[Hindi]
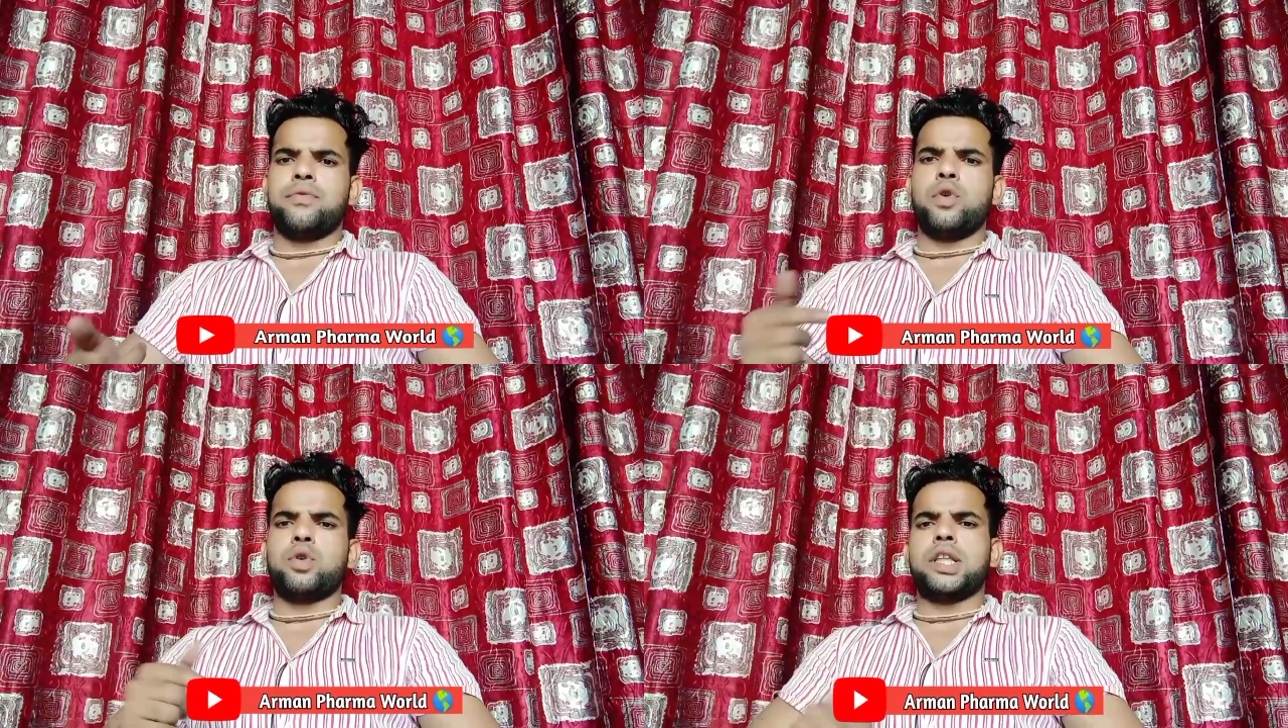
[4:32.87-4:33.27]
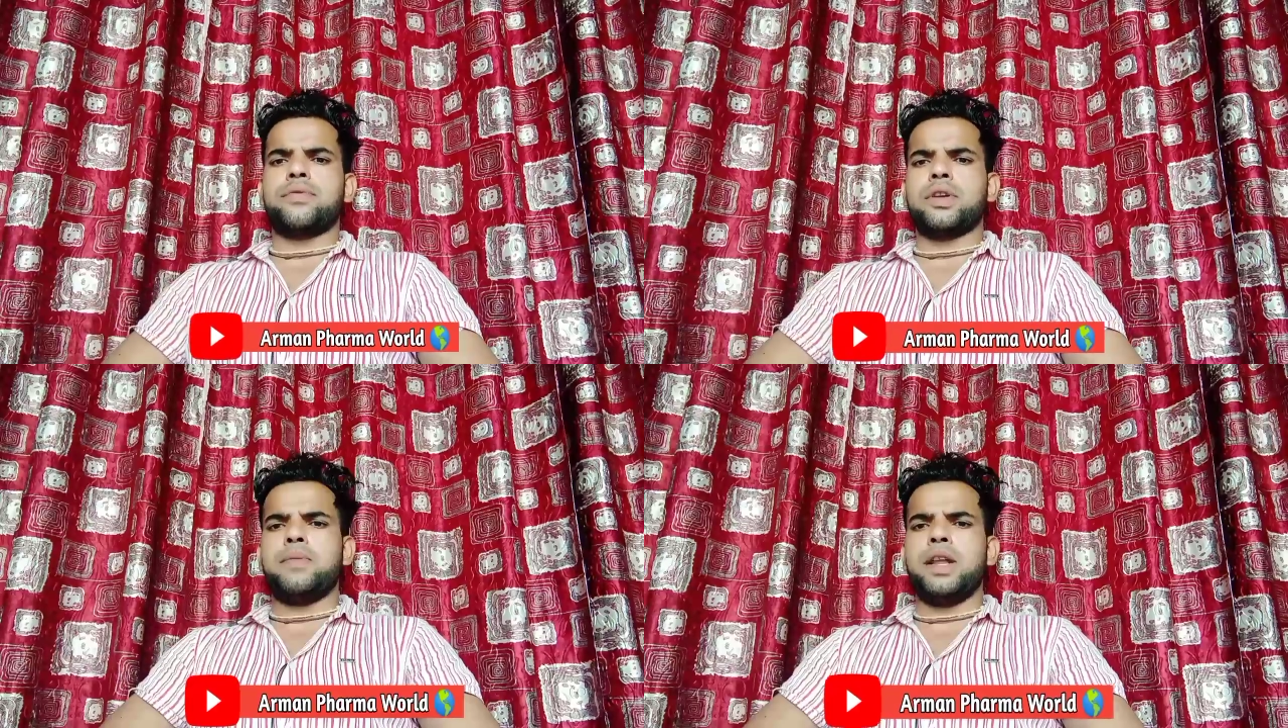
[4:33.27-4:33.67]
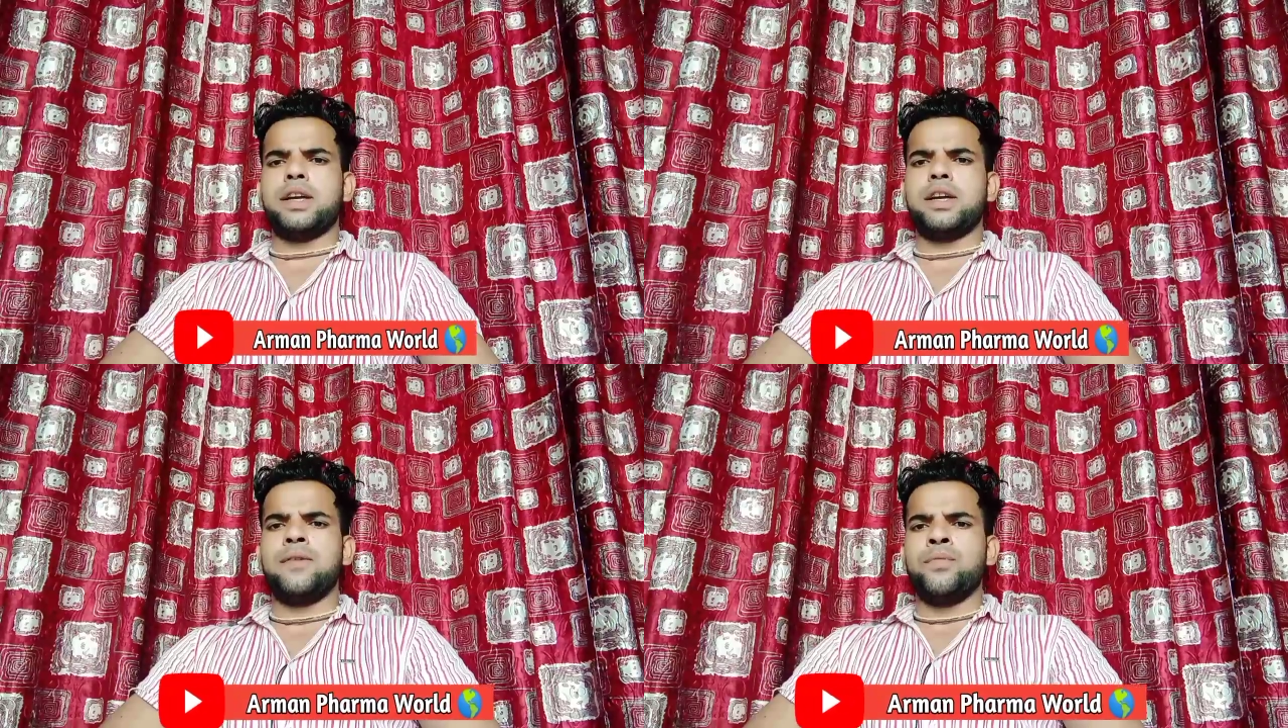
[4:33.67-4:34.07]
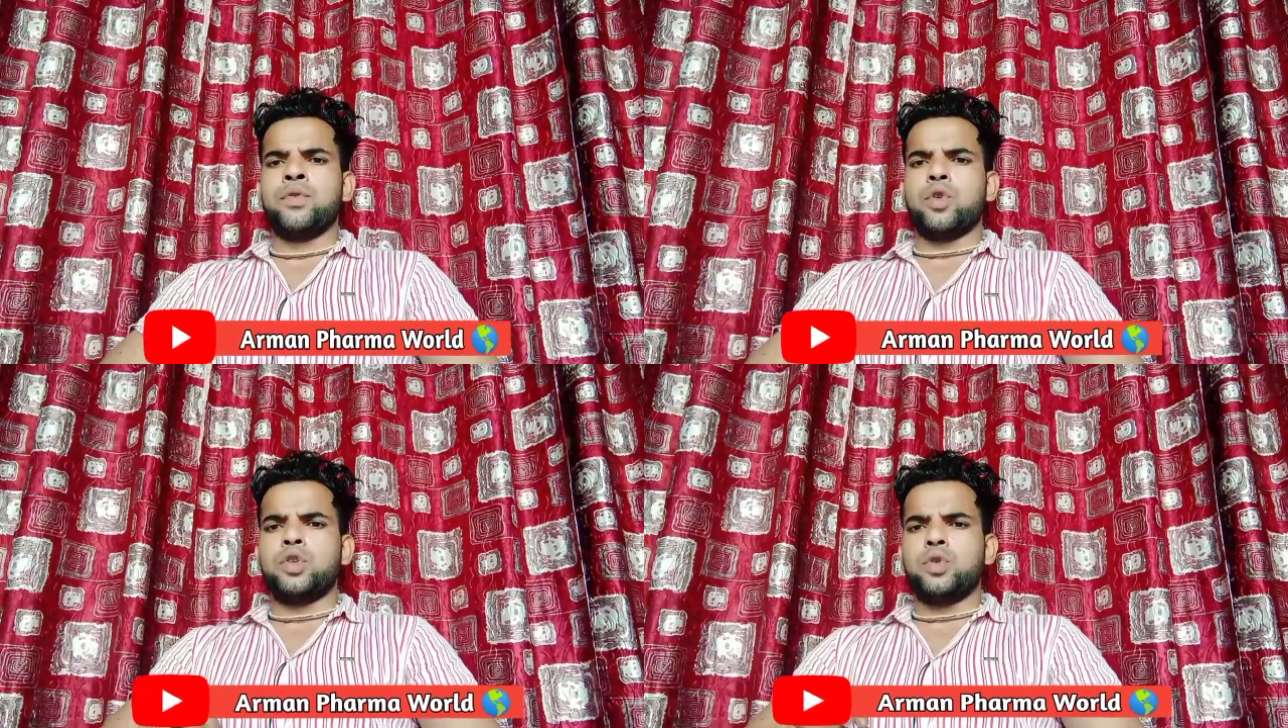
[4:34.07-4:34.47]
फ्लूड तरफ से मिलेगी
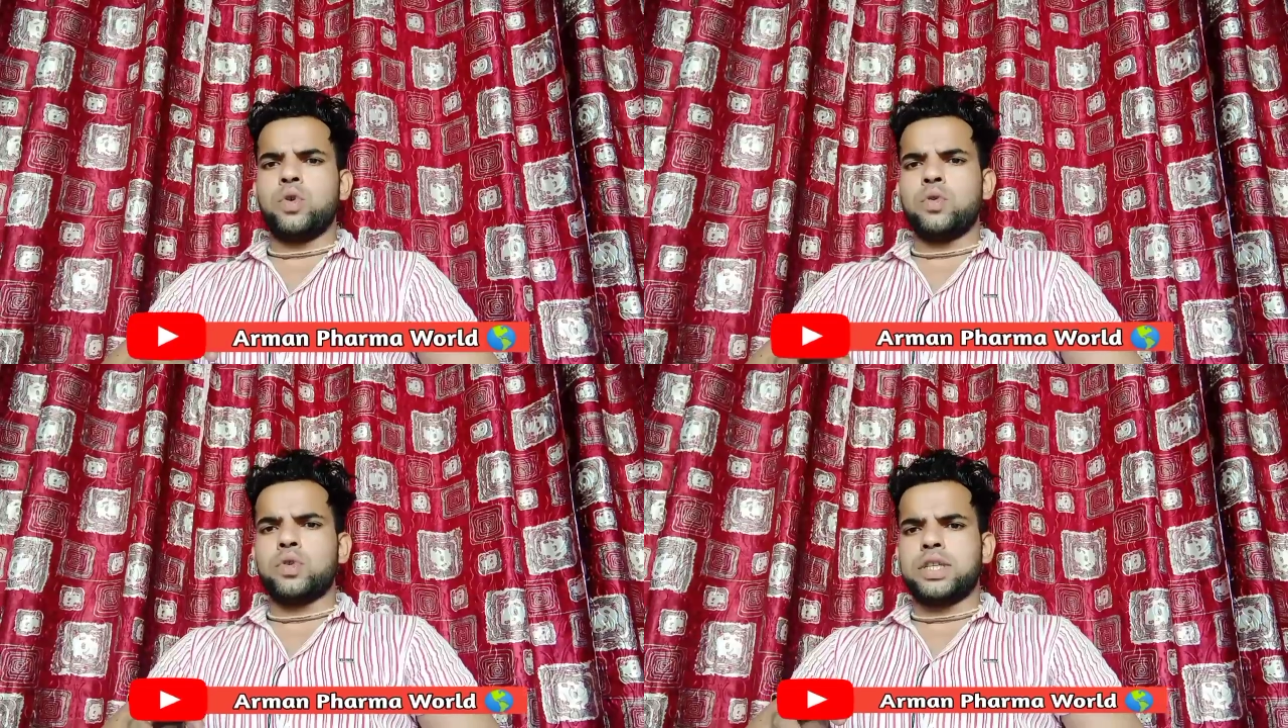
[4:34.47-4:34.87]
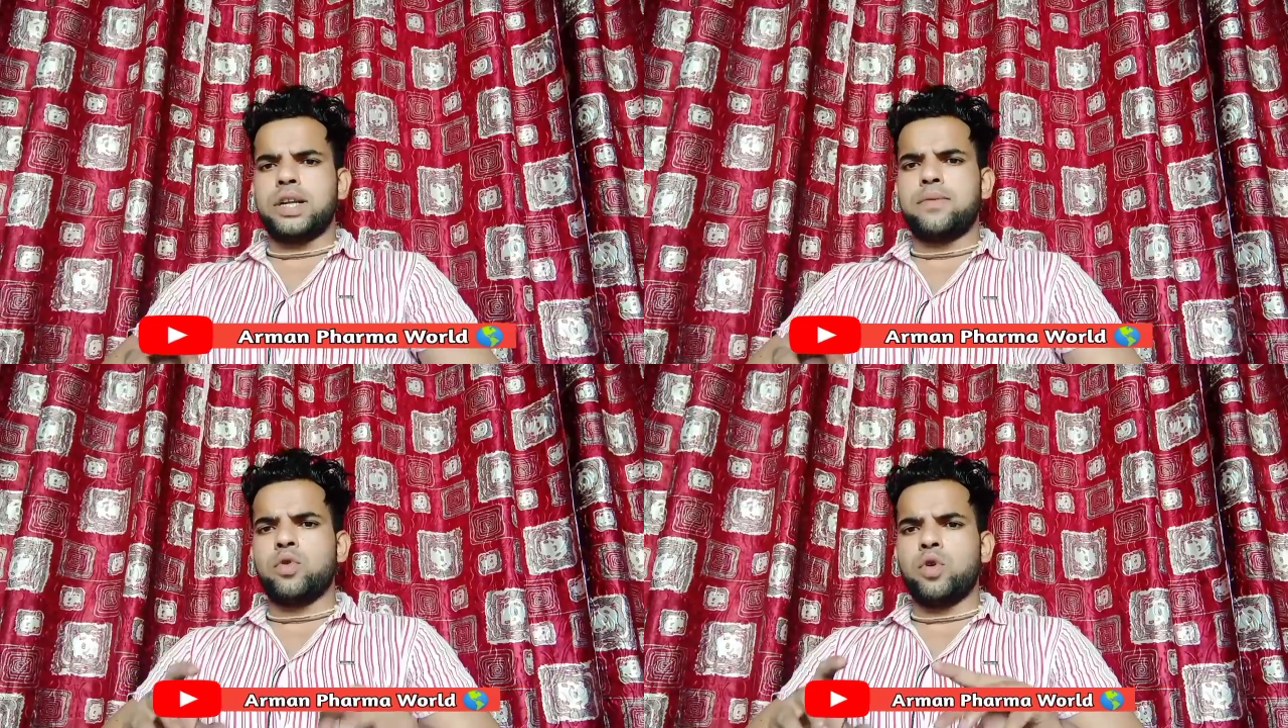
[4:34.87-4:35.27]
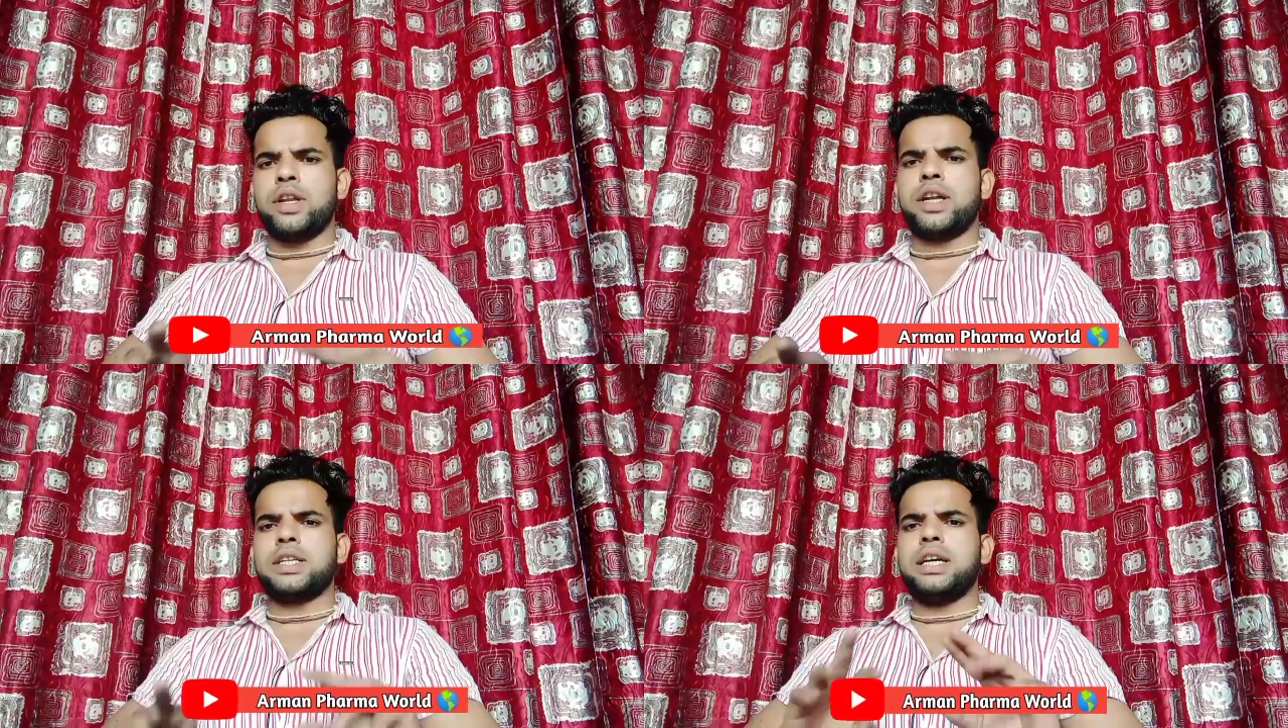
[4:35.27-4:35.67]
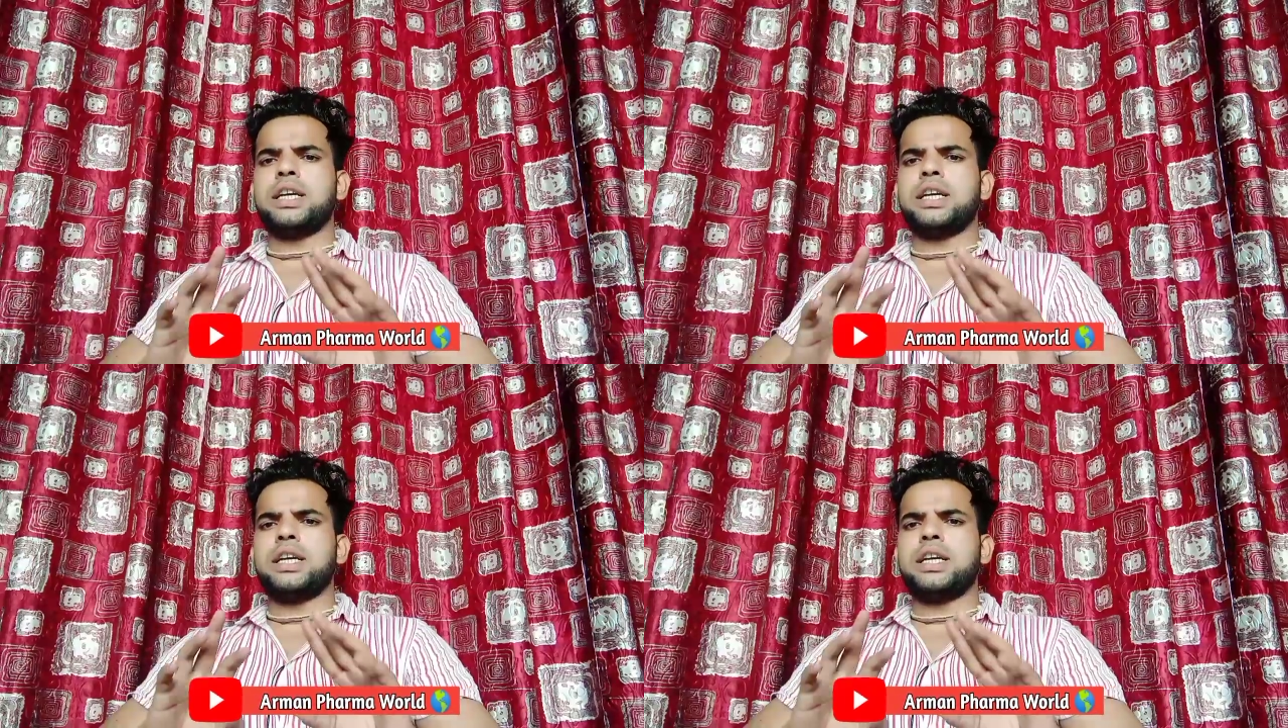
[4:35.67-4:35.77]
तो जो उससे जब दोनों एनर्जी